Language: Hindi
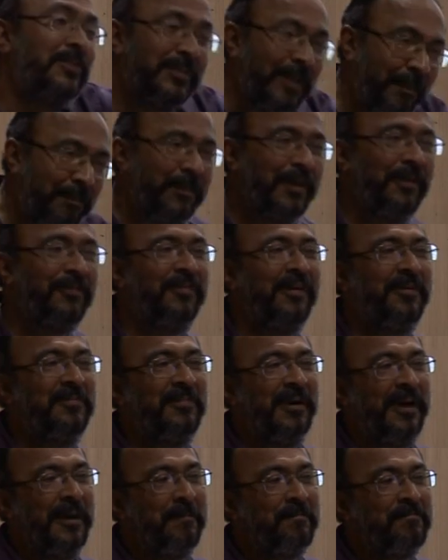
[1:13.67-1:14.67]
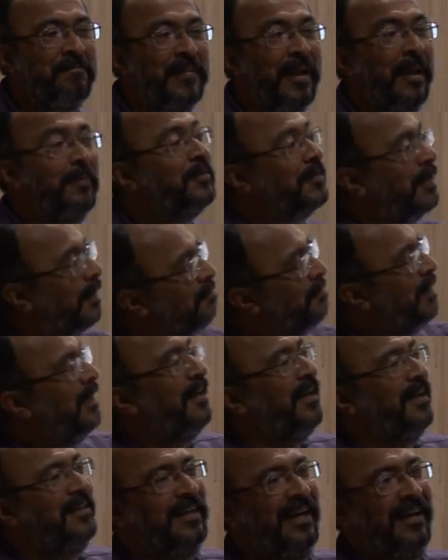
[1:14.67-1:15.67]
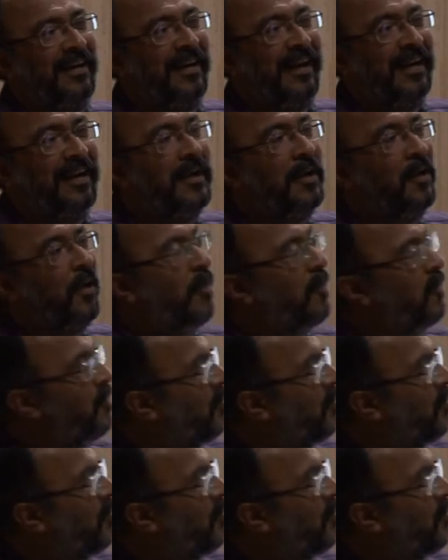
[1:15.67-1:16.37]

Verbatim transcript: सब की फिल्म है हम सब मिल के जाएंगे और